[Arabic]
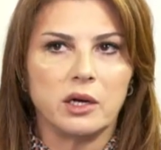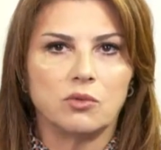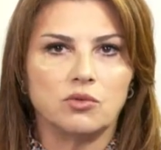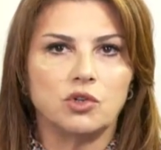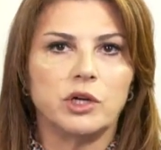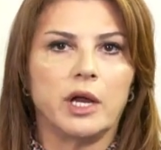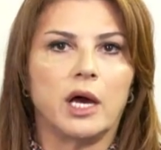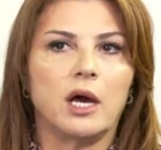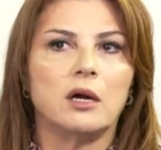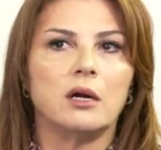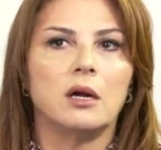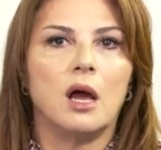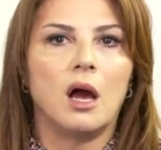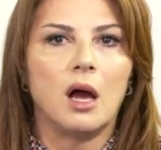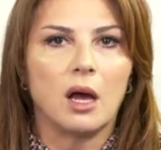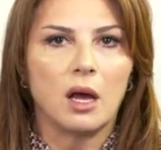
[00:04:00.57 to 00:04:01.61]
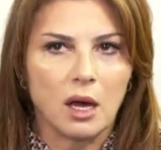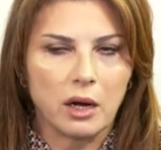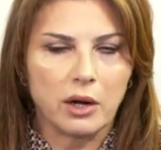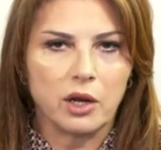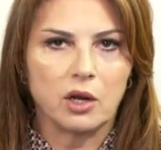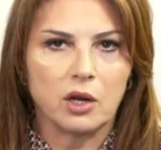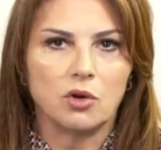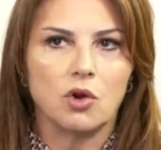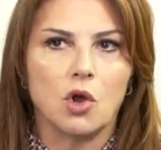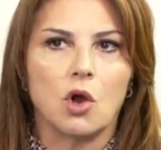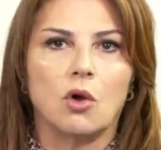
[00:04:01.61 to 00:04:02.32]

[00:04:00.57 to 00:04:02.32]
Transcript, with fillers: وننحر الاخرين